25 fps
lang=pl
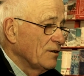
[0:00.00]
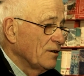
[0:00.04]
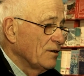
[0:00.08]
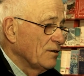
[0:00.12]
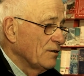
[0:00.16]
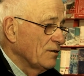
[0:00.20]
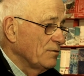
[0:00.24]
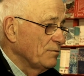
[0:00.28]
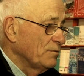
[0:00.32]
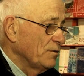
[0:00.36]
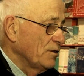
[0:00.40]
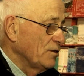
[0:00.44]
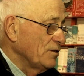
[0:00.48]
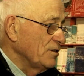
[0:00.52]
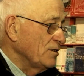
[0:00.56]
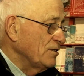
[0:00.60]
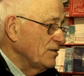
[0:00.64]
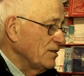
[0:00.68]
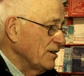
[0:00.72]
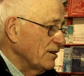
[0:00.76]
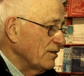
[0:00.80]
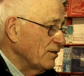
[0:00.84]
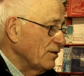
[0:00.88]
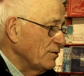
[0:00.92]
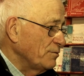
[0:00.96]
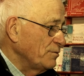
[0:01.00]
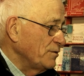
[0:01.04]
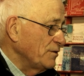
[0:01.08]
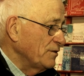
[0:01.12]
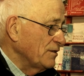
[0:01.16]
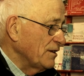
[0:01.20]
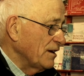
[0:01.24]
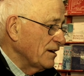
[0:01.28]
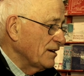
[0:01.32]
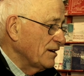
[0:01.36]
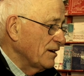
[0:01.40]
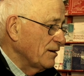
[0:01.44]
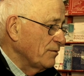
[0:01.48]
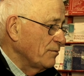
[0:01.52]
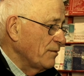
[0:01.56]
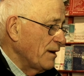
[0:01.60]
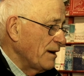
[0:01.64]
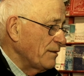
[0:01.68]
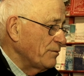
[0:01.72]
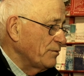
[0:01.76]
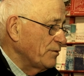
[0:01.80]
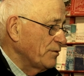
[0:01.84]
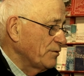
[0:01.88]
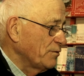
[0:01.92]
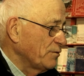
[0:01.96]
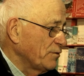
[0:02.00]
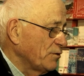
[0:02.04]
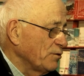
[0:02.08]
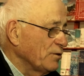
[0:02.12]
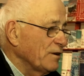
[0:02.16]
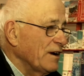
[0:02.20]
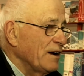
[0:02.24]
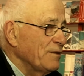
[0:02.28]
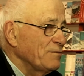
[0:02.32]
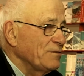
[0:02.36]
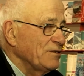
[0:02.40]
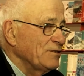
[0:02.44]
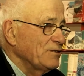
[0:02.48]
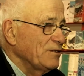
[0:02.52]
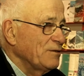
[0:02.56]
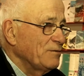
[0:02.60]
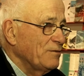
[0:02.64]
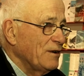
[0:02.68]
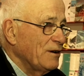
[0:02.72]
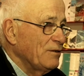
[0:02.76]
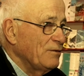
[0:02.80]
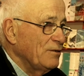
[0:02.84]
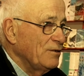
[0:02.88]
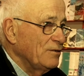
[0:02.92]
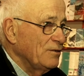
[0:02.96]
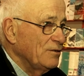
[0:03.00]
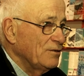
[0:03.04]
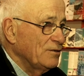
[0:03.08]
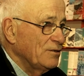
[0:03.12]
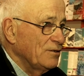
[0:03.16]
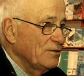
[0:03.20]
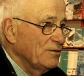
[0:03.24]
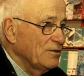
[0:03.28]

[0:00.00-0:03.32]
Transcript: Y, no, nikt nie robi takich map, górami się mało,